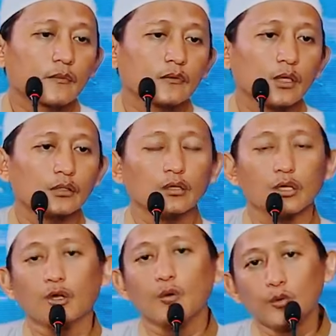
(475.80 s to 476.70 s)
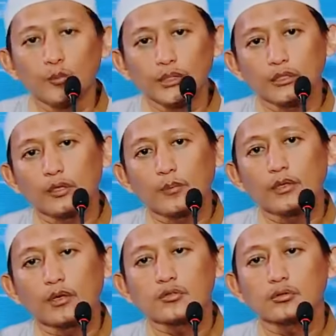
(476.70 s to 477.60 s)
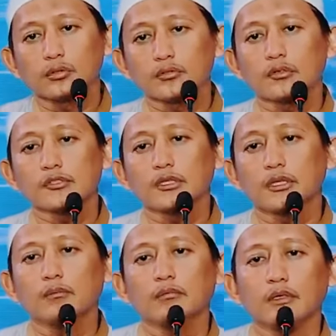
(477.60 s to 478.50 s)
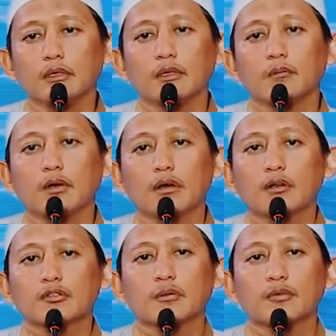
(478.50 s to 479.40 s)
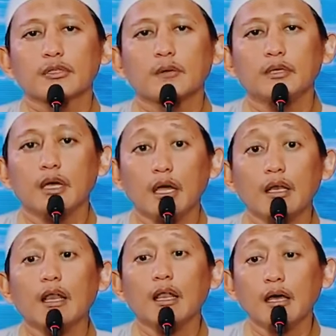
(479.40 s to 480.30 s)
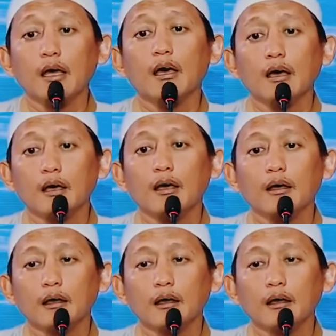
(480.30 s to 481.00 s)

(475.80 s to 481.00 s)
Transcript: Datanglah kaum mukminin kepada Rasulullah SAW. Maka Rasulullah bersabda, Analaha,